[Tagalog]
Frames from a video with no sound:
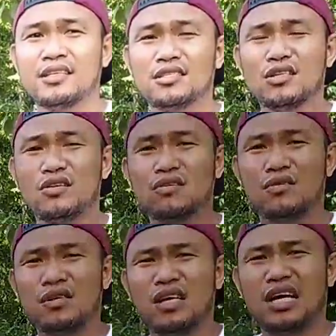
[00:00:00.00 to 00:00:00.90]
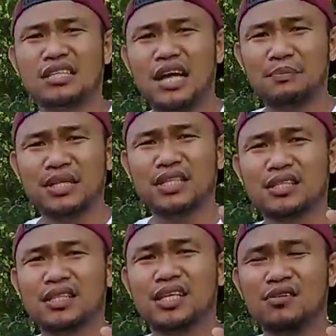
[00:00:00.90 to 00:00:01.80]
So, ang topic
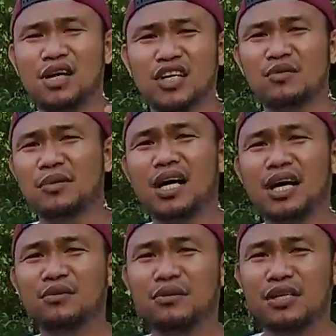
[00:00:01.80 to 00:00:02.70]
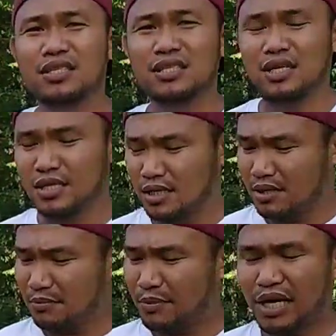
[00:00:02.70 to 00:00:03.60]
natin ngayong araw mga kanukis,
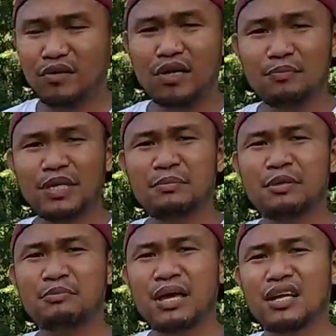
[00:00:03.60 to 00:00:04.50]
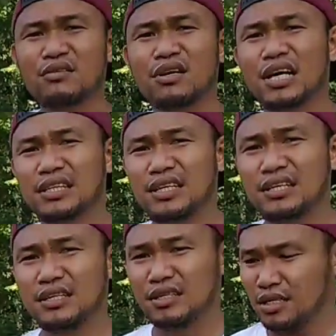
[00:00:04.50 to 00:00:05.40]
paano i-prepare yung
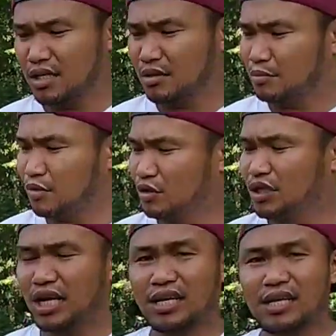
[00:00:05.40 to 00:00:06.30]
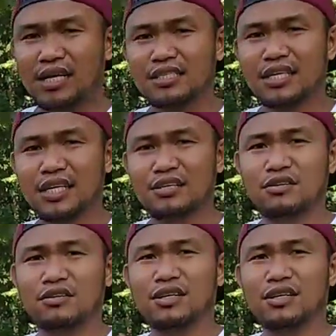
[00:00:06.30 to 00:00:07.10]
ating broadcock at saka yung